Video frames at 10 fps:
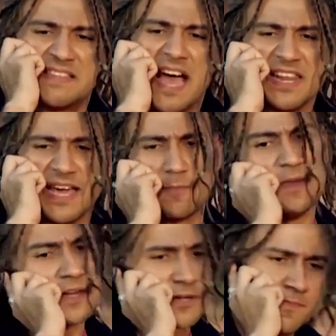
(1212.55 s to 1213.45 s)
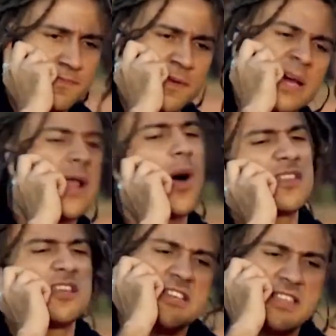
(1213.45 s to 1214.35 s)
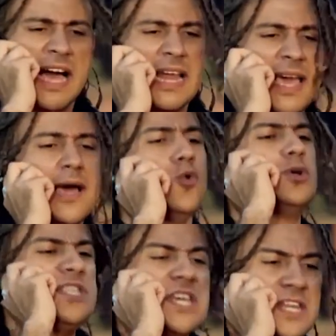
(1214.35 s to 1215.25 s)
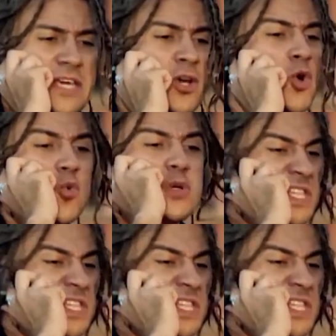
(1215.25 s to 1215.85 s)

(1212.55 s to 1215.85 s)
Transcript: صدقني يا كبير لو حطيت ايدك عليها وديني